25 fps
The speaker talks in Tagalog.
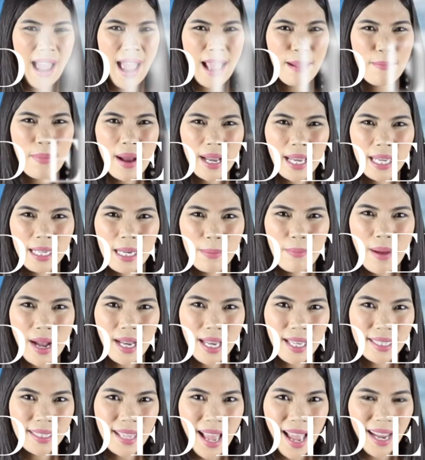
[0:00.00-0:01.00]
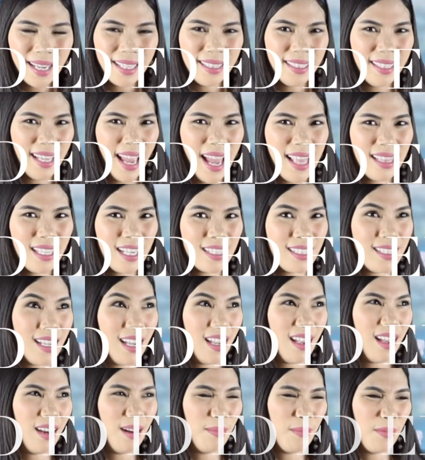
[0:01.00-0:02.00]
Yan, bagay na bagay sa akin yan.
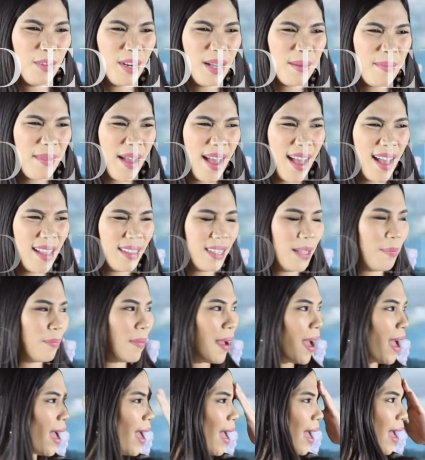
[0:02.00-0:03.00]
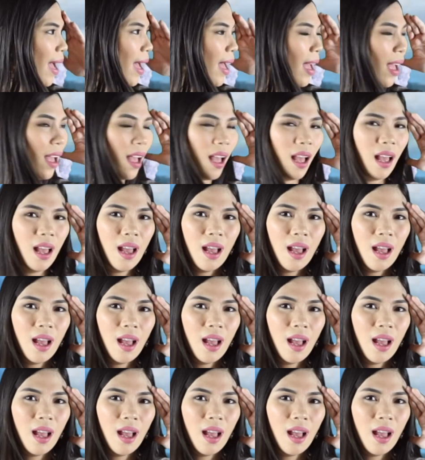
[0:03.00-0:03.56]
Kasi alam mo naman, di ba?